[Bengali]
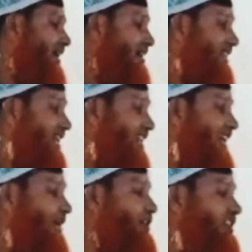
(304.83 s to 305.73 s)
যে
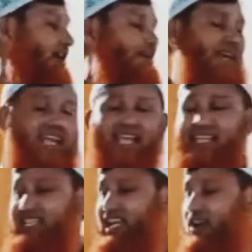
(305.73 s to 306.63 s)
দেখি বুঝতে পারবে
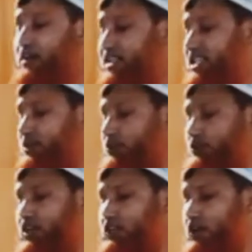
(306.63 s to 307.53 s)
যেটা নামাজি উজি
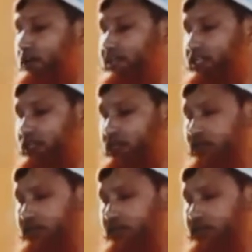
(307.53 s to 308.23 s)
করেছিল নামাজের জন্য